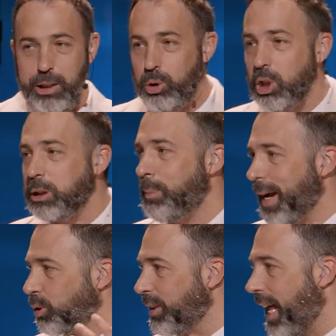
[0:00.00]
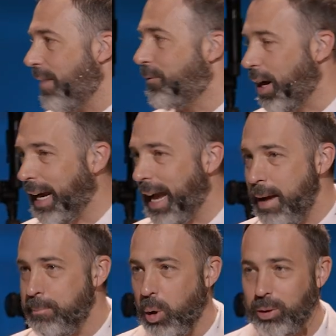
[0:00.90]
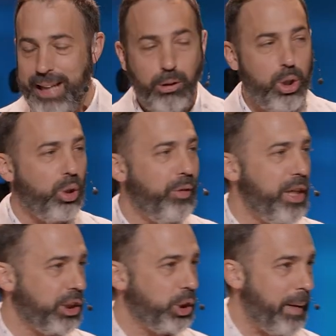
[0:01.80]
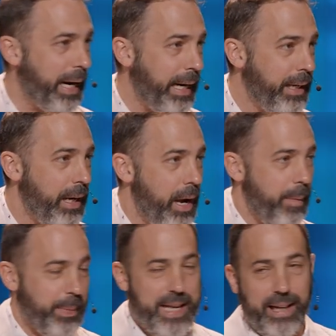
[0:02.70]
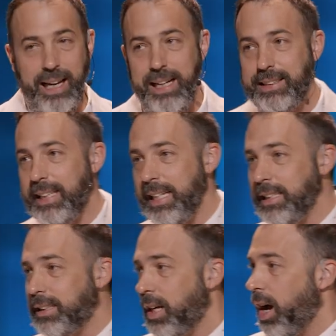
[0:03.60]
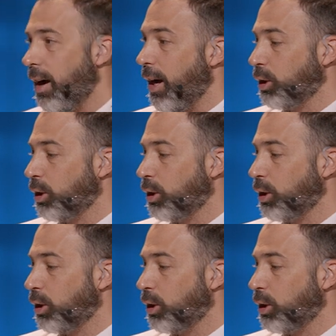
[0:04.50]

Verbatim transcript: est tous perdus dans la forêt, puis on tente de trouver notre chemin, puis certains disent, euh,